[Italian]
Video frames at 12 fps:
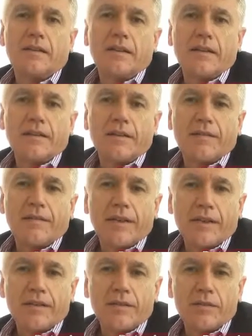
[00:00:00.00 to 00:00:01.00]

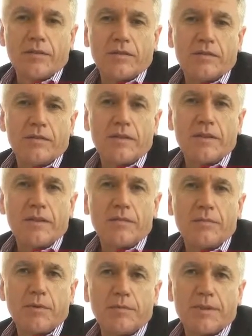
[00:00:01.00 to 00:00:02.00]
dell'intervento di
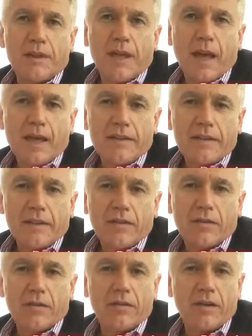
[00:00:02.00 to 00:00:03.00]
tipo psichiatrico,